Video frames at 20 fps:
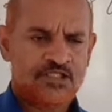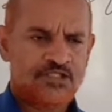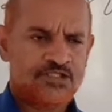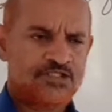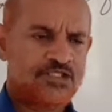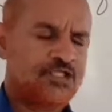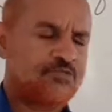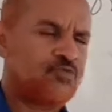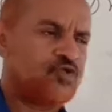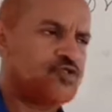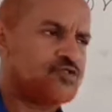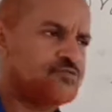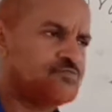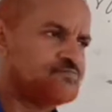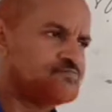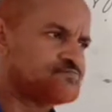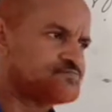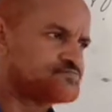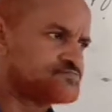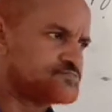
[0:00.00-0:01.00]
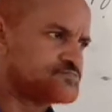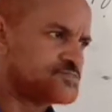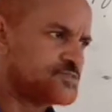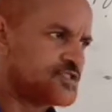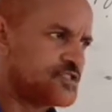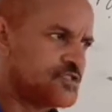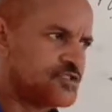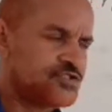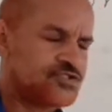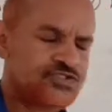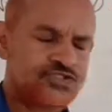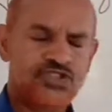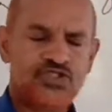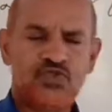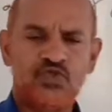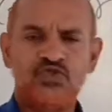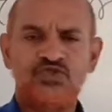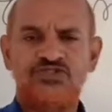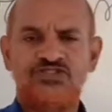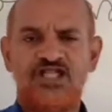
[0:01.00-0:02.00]
যেমন
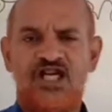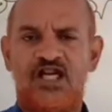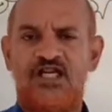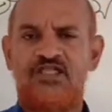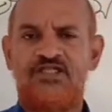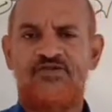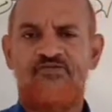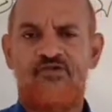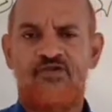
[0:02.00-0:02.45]
চিকুন চাল